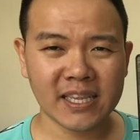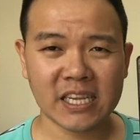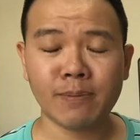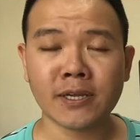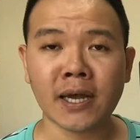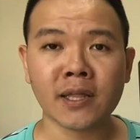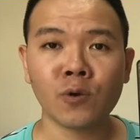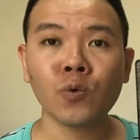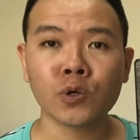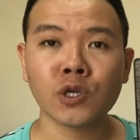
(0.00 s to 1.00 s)
基本上呢，
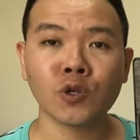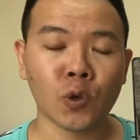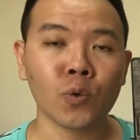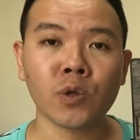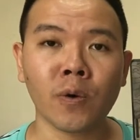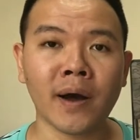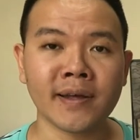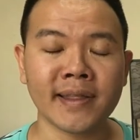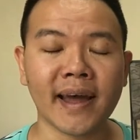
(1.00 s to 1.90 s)
如果是走路的话呢，